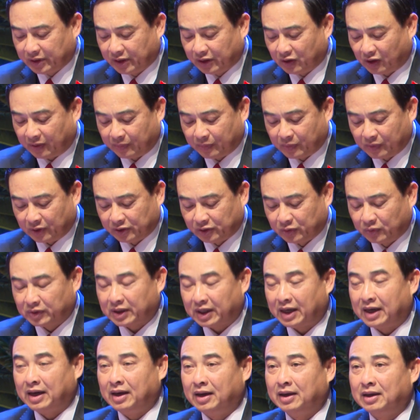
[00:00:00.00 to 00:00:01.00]
ngành
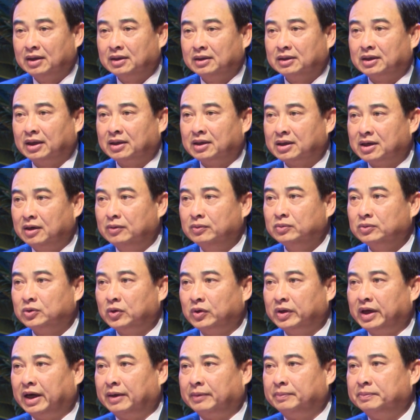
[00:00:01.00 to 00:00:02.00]
tiếp tục triển khai có
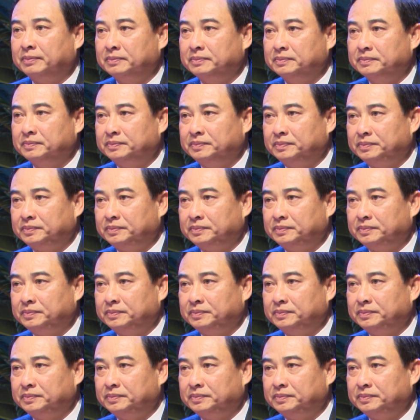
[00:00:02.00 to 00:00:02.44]
hiệu quả các